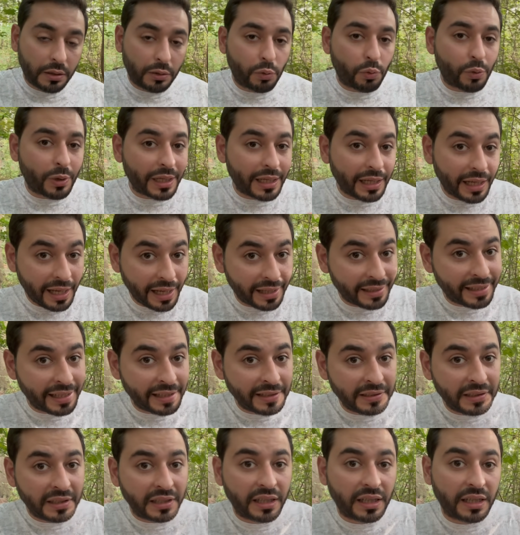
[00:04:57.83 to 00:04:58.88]

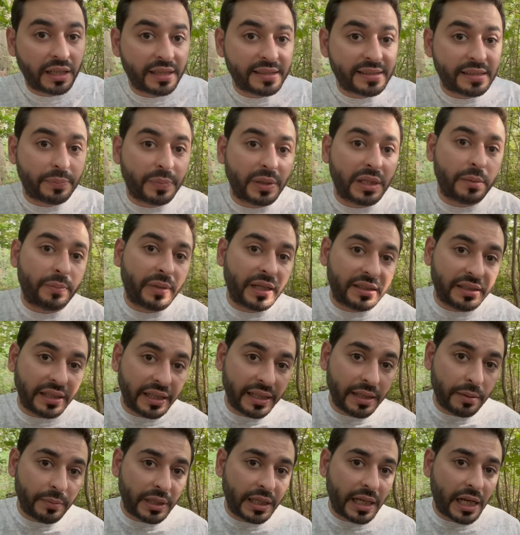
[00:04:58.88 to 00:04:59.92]
ولكن حزب
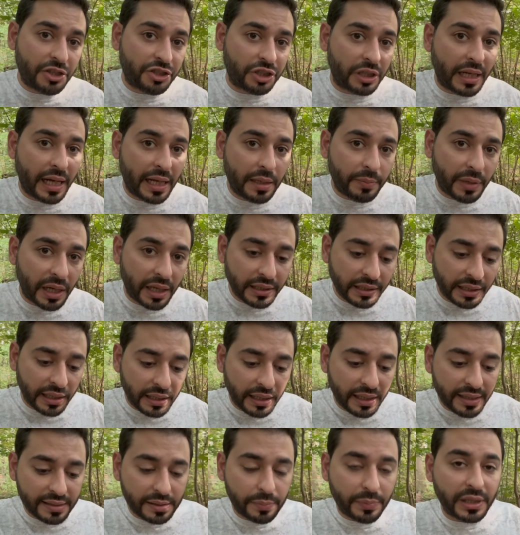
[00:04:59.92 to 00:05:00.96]
البديل من أجل ألمانيا
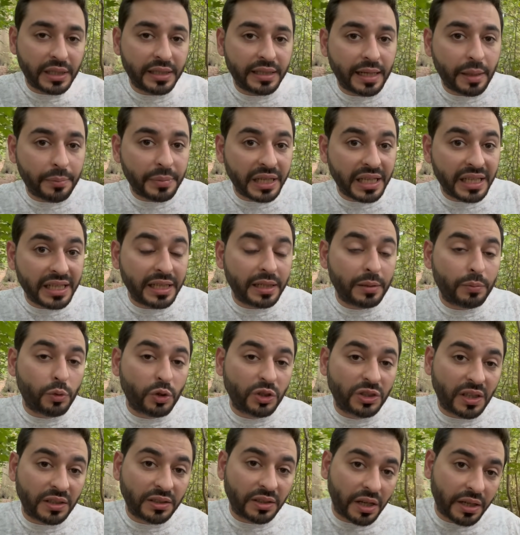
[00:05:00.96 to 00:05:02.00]
الحزب اليميني
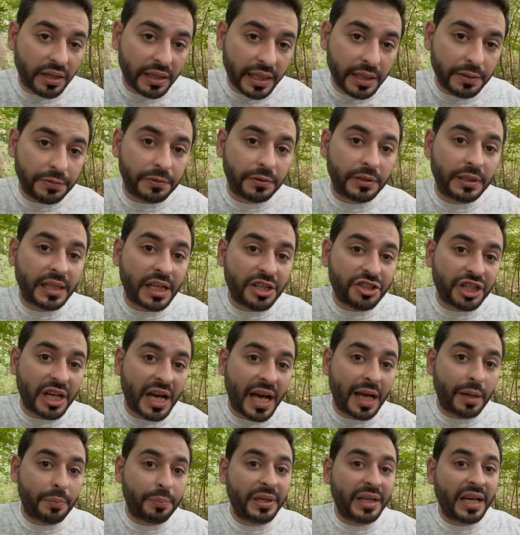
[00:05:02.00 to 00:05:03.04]
المتطرف
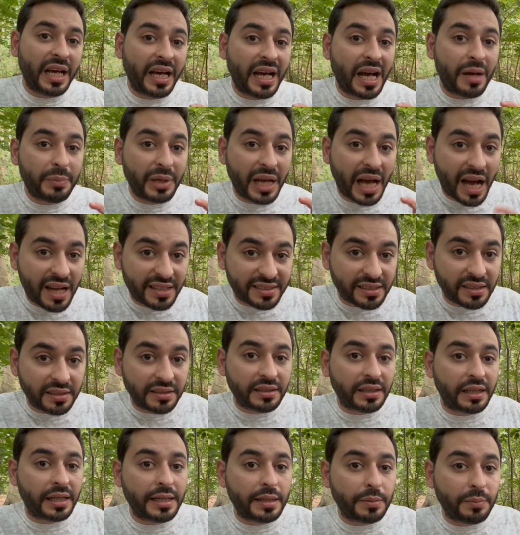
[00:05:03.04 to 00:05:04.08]
نجح
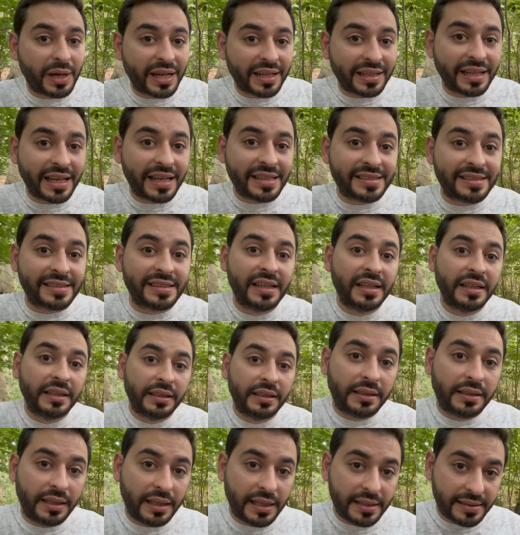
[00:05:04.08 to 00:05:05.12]
بحصد المركز
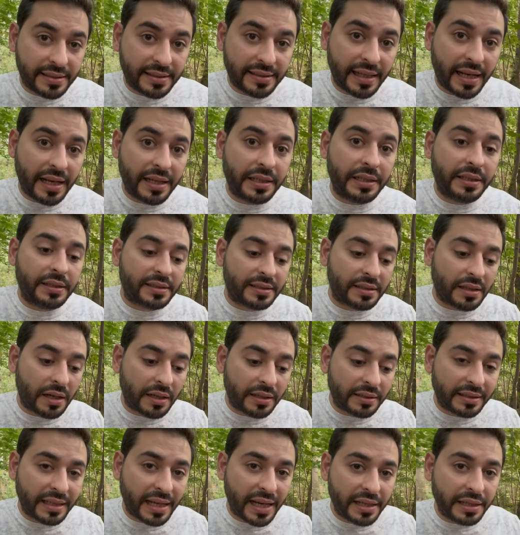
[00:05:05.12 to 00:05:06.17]
الثاني
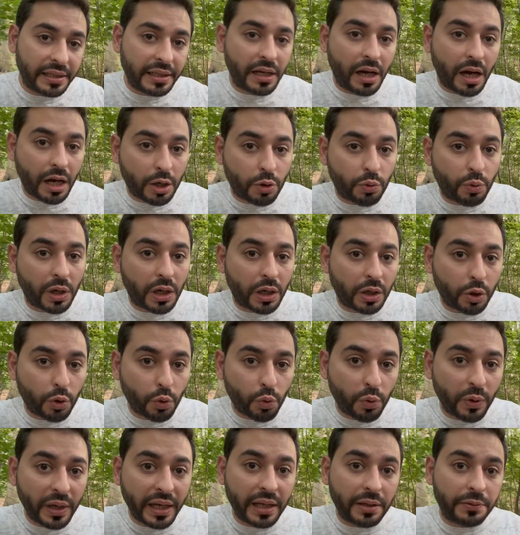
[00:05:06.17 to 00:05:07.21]
صار ثاني أقوى
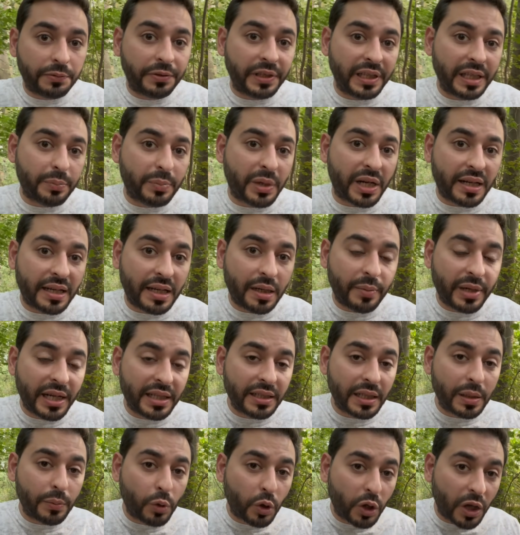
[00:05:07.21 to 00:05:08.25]
قوة في
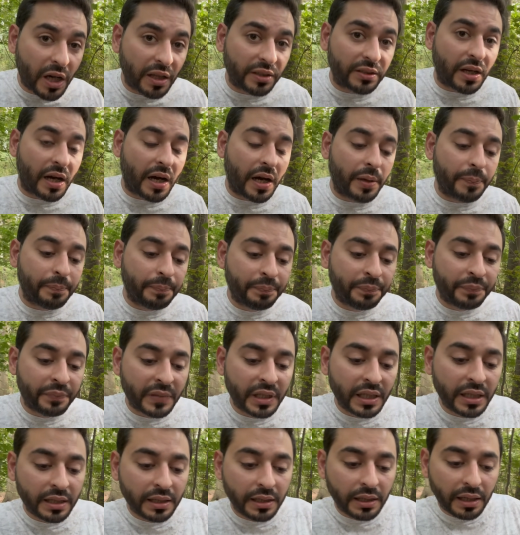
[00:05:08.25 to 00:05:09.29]
برلمان المقاطعة
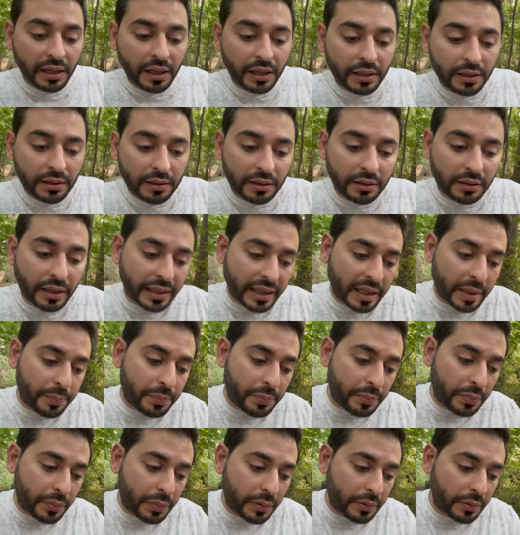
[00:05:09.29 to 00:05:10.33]
طيب
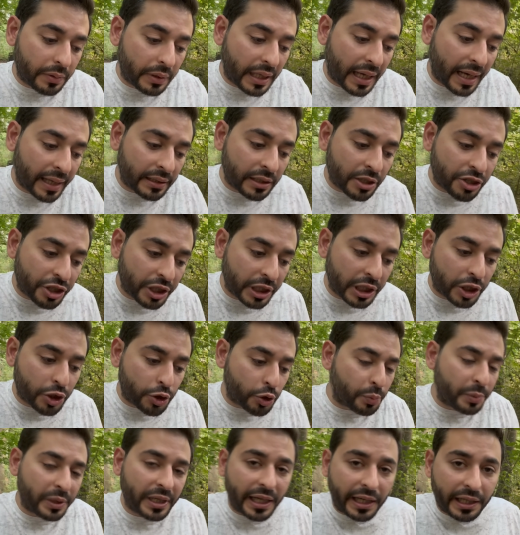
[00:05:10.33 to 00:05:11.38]
هذا الشيء
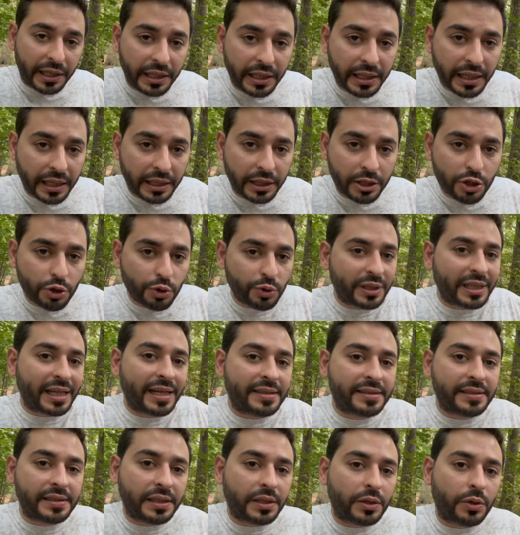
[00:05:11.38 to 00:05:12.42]
شو بيعني يعني شو
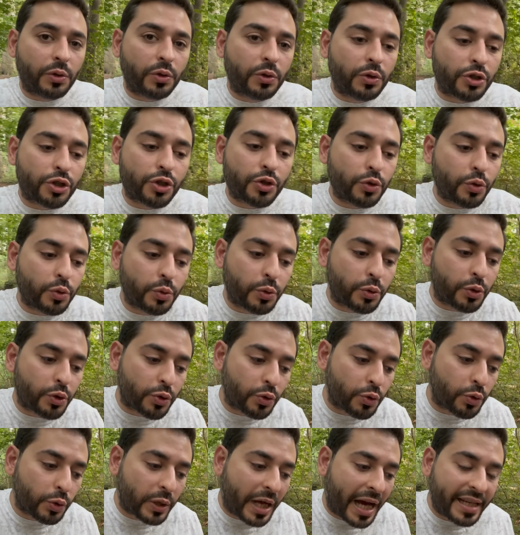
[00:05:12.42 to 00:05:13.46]
تأثيره شو
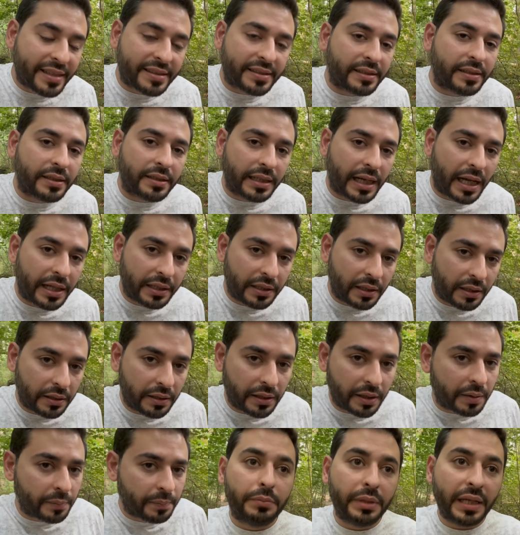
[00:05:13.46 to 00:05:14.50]
شو راح يصير يعني
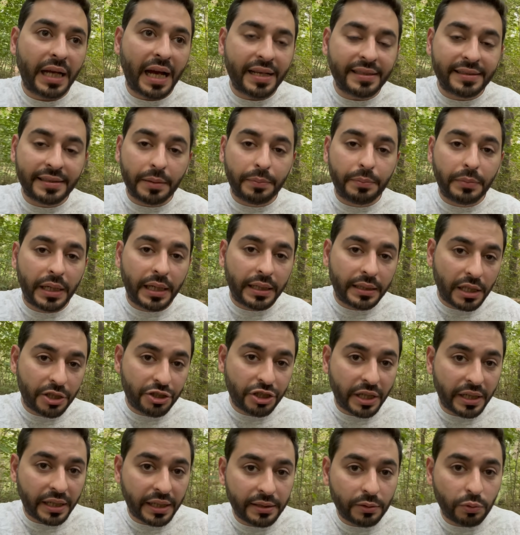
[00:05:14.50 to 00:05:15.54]
هلا بحسب ما
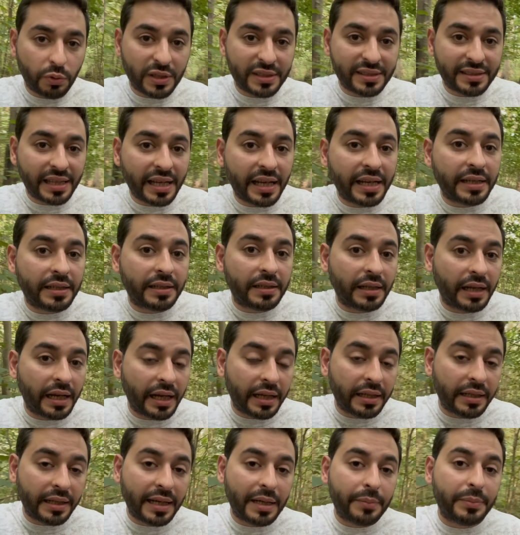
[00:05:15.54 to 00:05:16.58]
نشرت وسائل
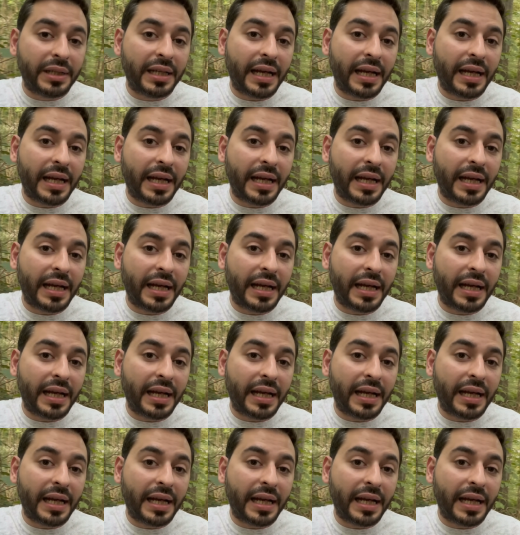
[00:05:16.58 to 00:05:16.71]
الإعلام